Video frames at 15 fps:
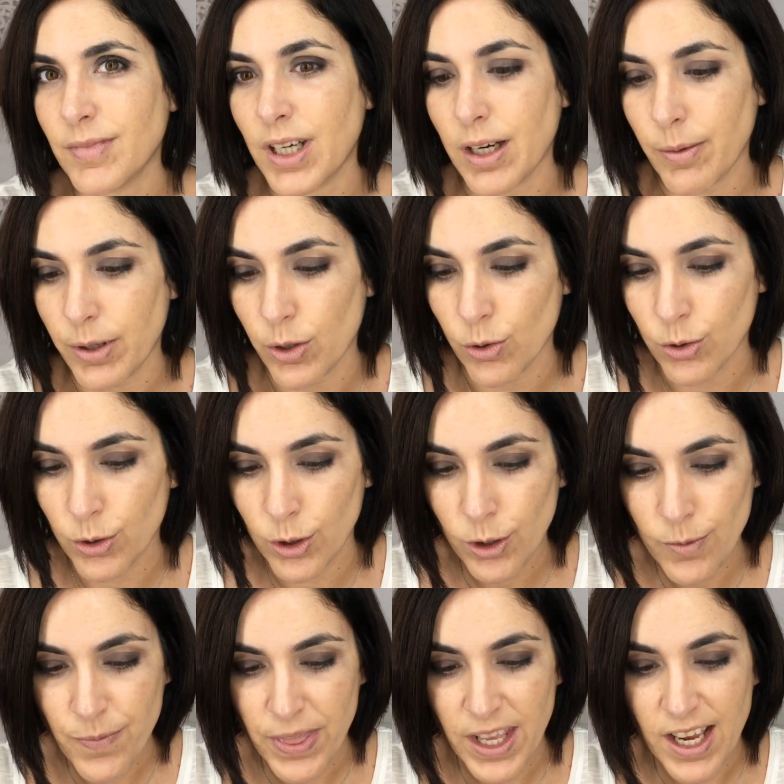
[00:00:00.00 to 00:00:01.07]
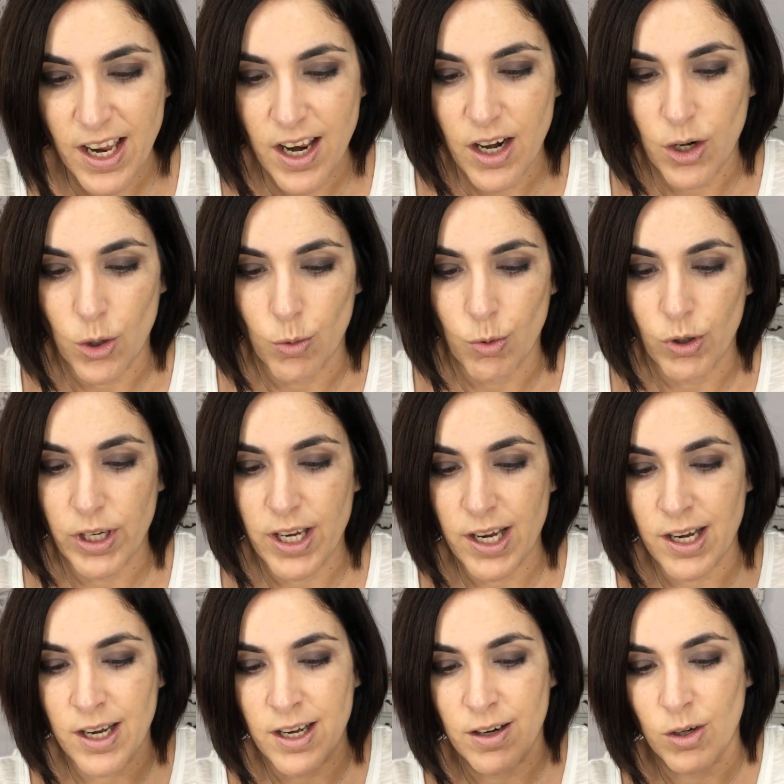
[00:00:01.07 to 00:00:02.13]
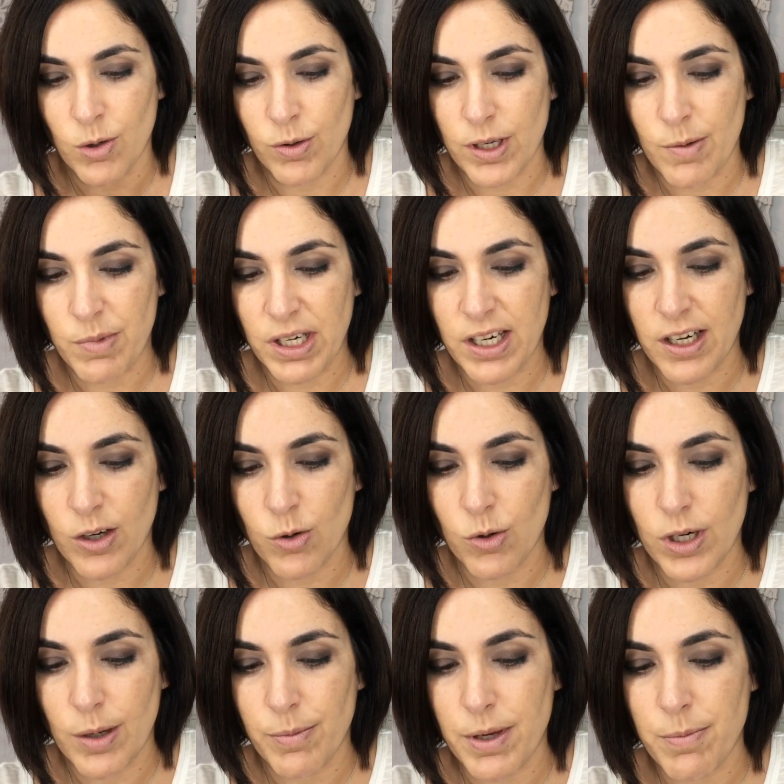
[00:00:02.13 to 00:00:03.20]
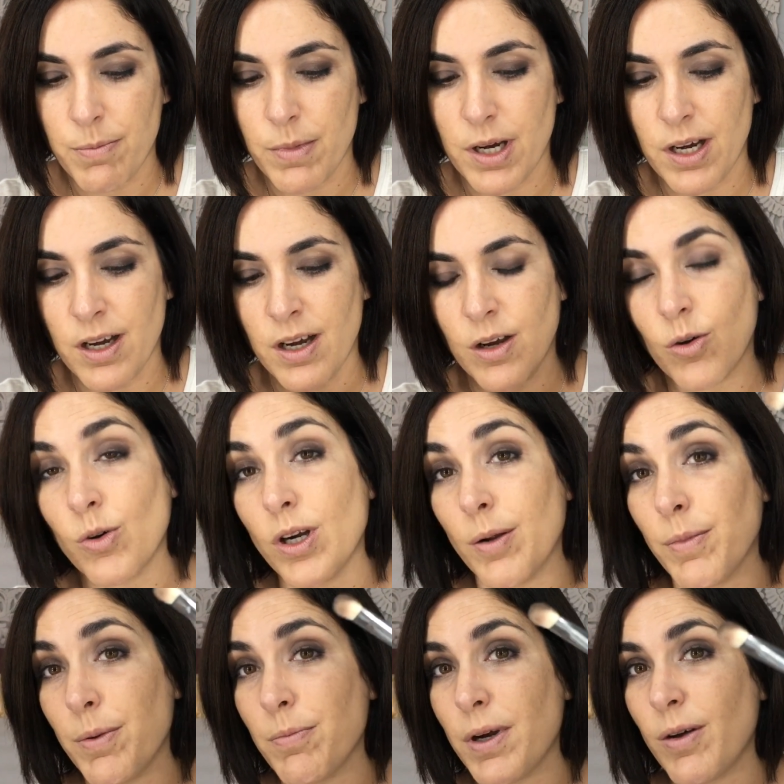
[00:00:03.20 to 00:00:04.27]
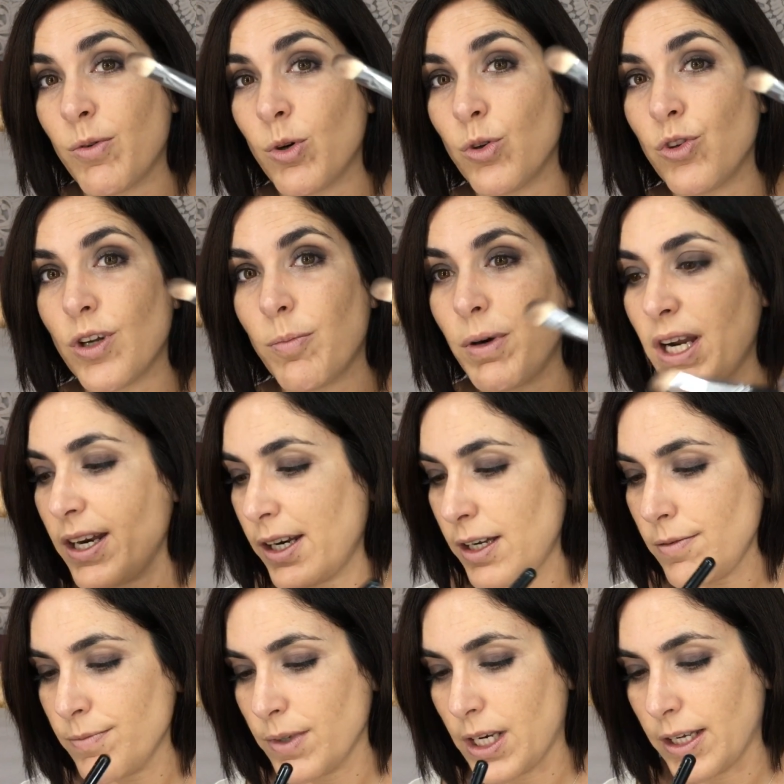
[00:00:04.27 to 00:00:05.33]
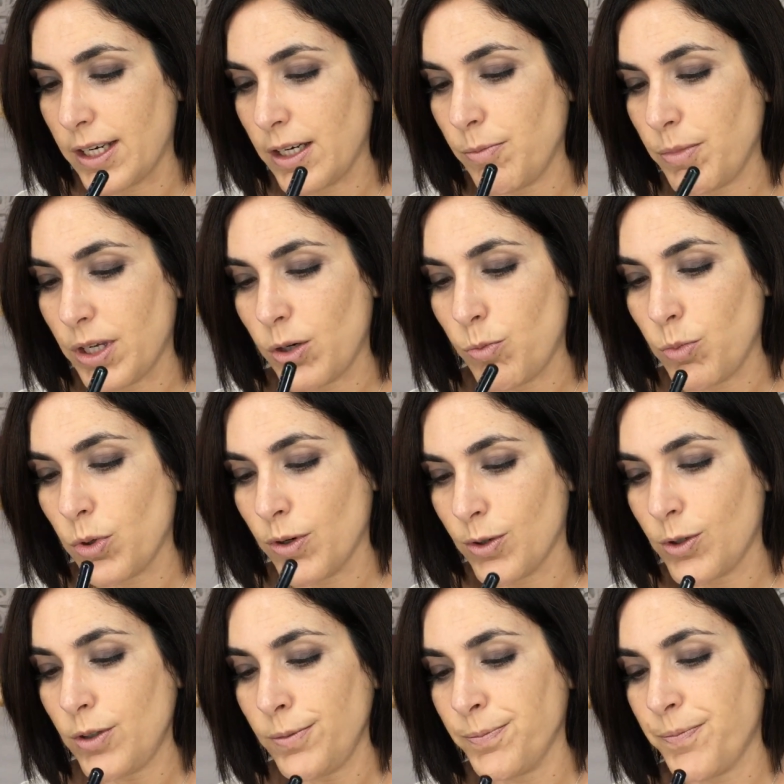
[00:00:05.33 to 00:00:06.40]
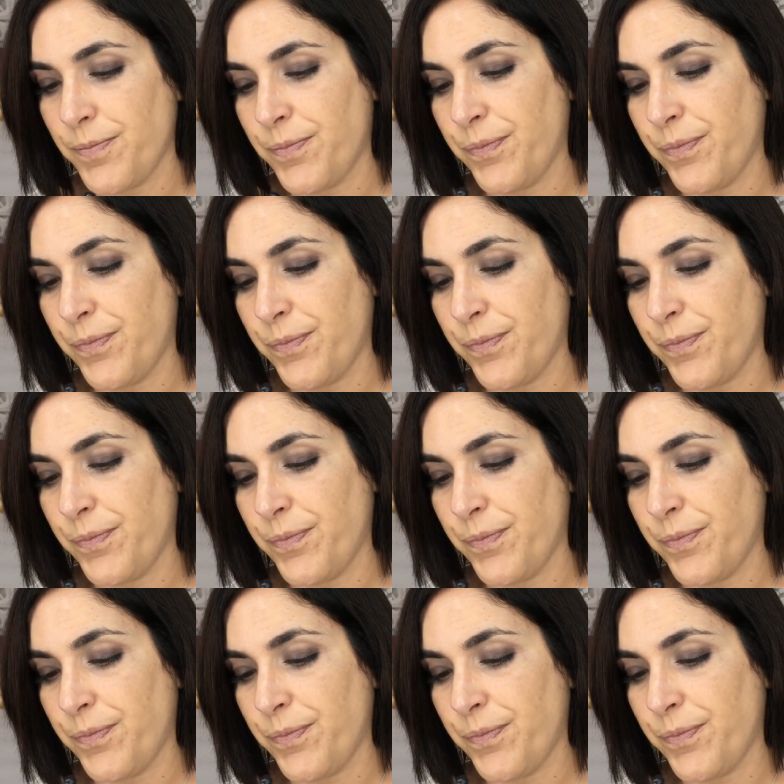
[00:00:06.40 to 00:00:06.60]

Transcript: Maravilloso lo voy a, aplicar con la, misma, con la misma brocha plana, voy a limpiar un poco